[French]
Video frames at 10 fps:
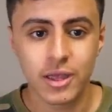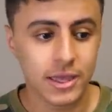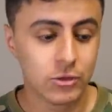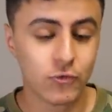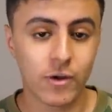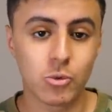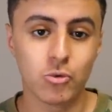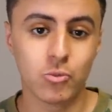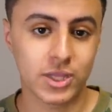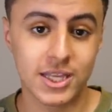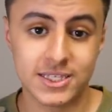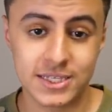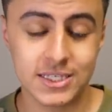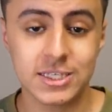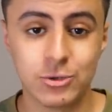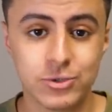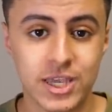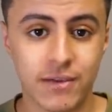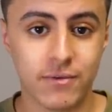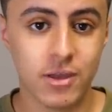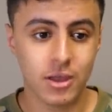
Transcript: Et de vraiment lui montrer les exercices qui lui servent.